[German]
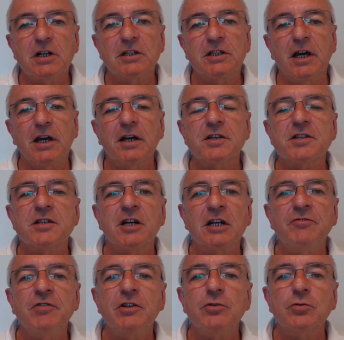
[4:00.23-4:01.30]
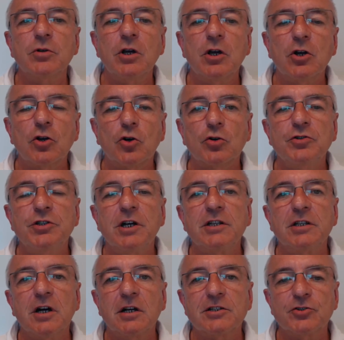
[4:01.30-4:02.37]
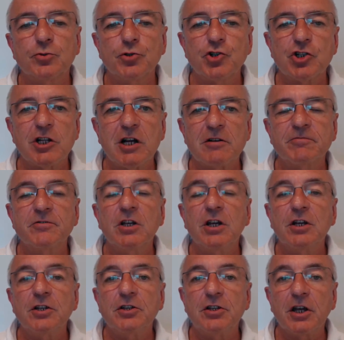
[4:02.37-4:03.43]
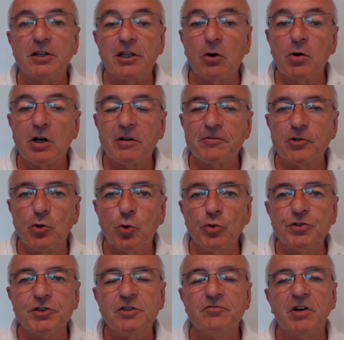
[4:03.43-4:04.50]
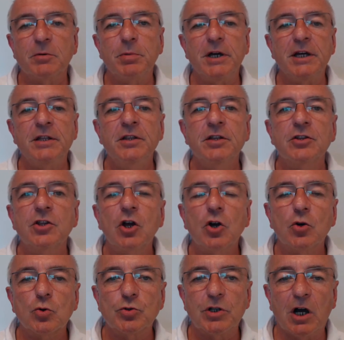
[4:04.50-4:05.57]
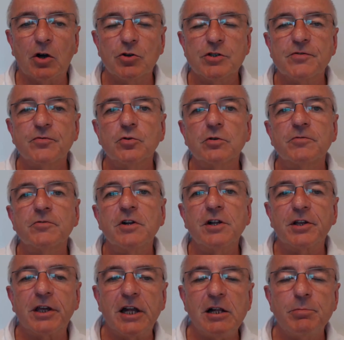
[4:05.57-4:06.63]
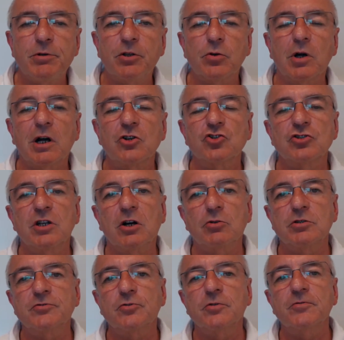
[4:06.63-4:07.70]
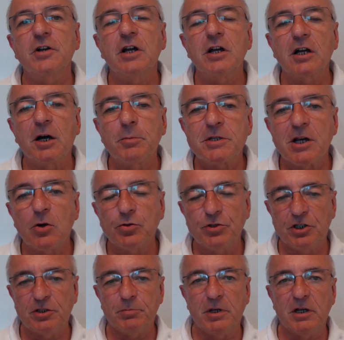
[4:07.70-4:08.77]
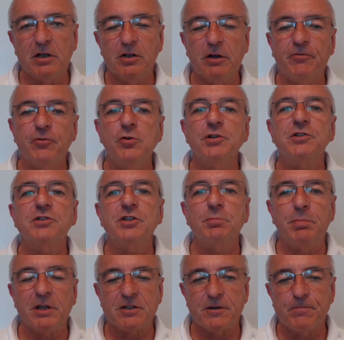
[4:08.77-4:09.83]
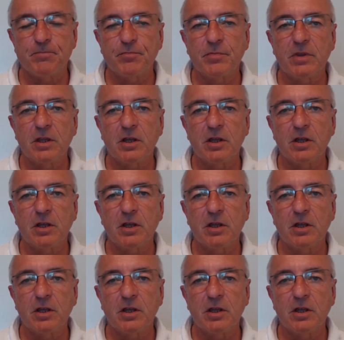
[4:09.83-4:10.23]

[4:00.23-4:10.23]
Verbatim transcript: nach der ersten Anwendung konnte er nachts durchschlafen, der dauerhafte Husten war beendet und Auswurf, gelblich-orangen Auswurf, gab es auch nicht mehr. Er fühlte sich besser.